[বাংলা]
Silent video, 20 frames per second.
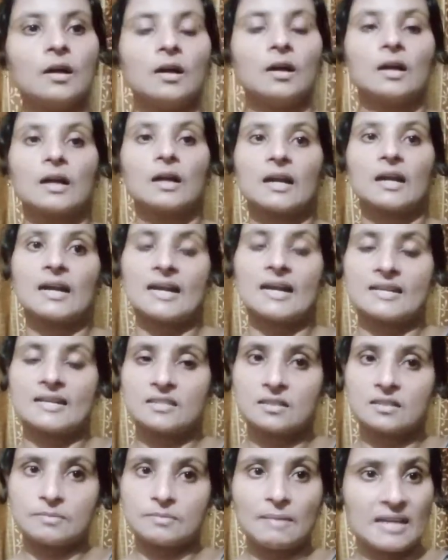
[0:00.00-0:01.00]
গাইস
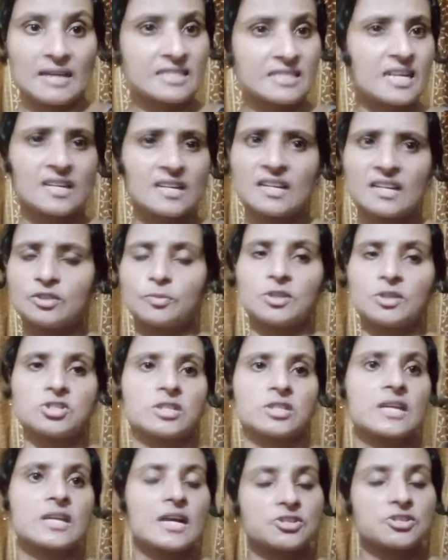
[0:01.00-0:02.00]
মাঝখানটা তোমাদের সাথে আর
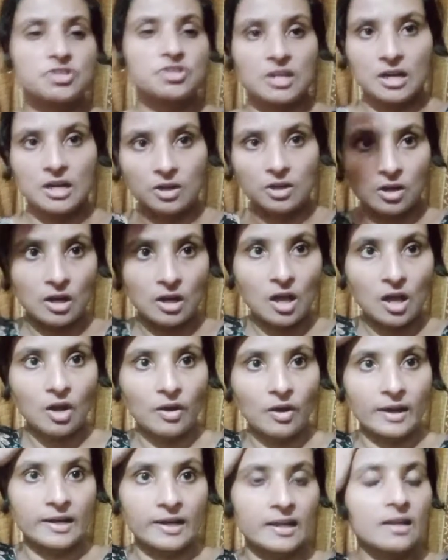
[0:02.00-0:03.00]
শেয়ার করা হয়নি
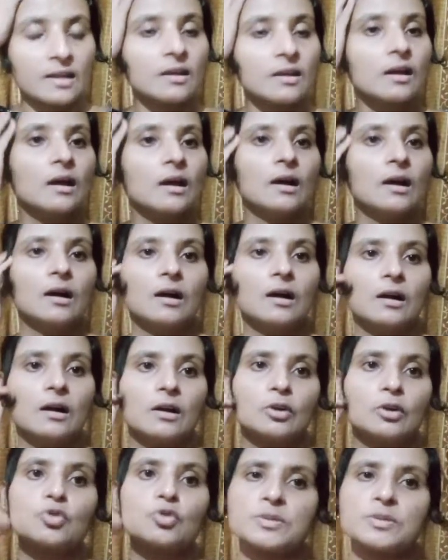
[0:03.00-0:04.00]
আর রুটি
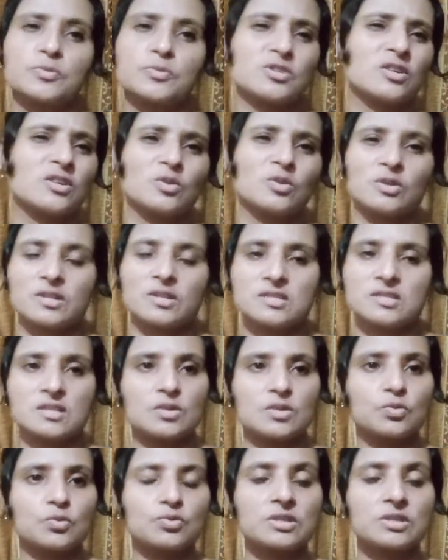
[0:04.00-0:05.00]
মুটি করেছি রুটি
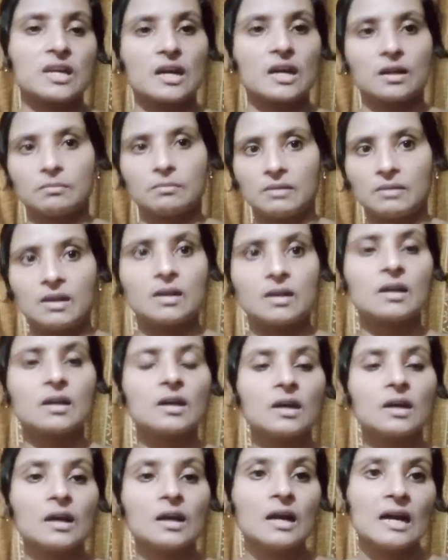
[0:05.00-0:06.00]
আর আমার
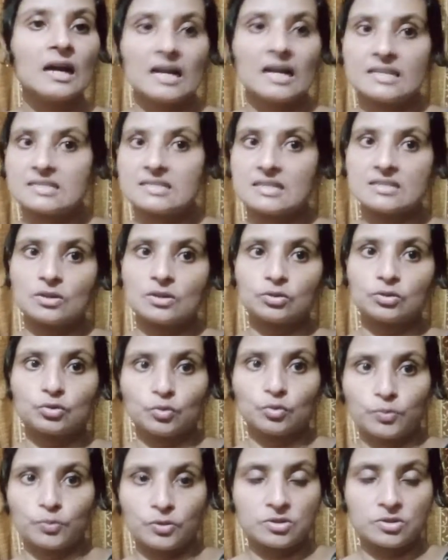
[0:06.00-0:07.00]
আজকে যেহেতু উপোস
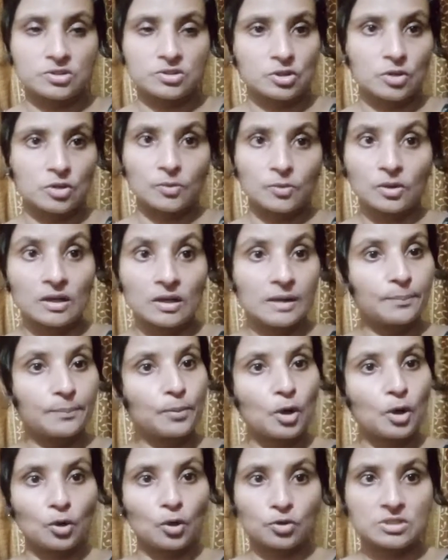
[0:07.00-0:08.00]
ছিল বললাম
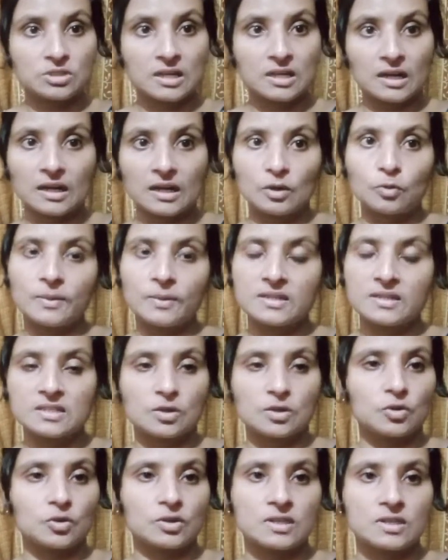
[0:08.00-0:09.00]
পরোটা আলু ভাজা
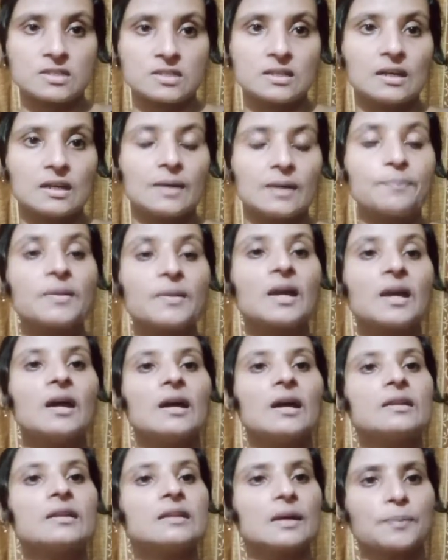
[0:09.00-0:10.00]
করেছিলাম
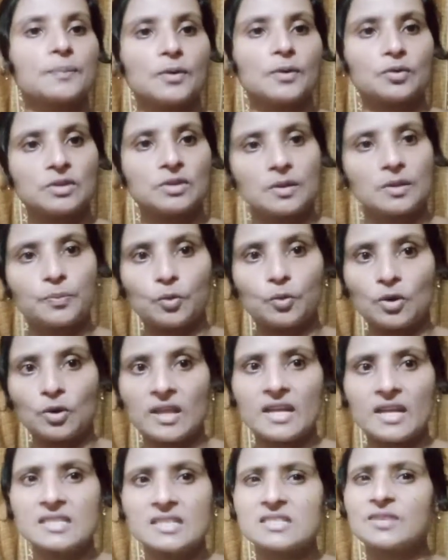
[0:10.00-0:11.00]
তারপর ওদের পড়িয়েছি
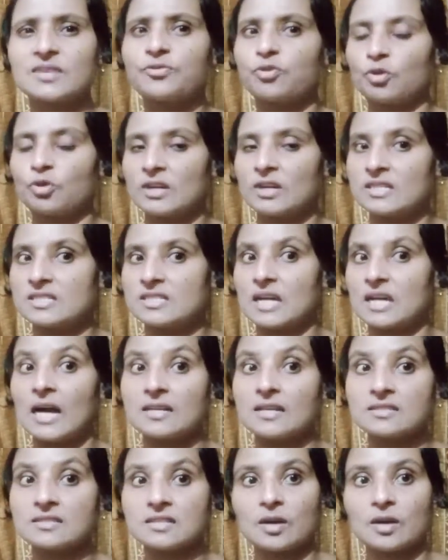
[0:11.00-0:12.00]
ফোনে চার্জটাও
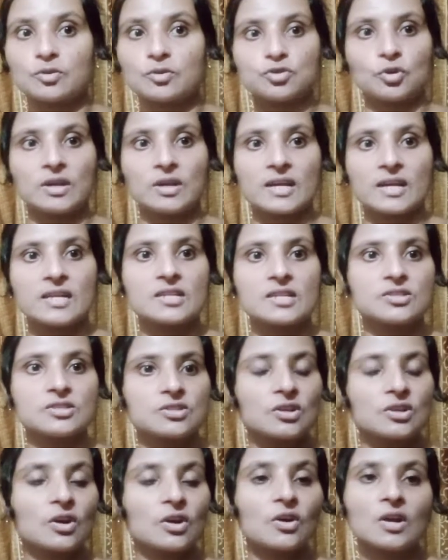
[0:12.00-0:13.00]
চলে গিয়েছিল
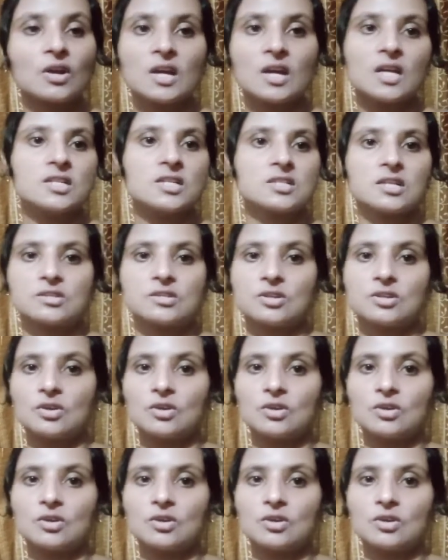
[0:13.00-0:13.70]
সেজন্য